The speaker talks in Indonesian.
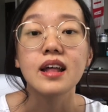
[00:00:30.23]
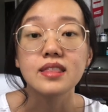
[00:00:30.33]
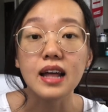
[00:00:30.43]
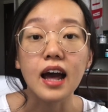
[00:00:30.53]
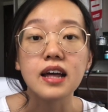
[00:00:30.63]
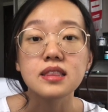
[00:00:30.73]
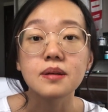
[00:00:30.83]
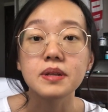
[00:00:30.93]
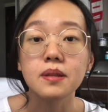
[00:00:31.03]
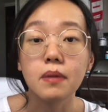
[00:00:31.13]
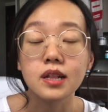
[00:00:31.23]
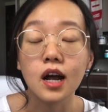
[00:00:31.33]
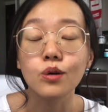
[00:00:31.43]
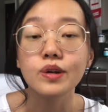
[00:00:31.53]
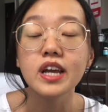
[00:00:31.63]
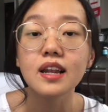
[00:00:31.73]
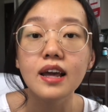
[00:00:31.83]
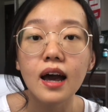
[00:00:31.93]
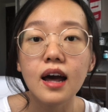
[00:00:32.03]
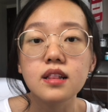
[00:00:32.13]
Nah, teman-teman aku nih
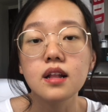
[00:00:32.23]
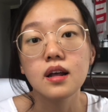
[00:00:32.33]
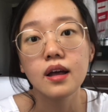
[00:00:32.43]
ngelihat,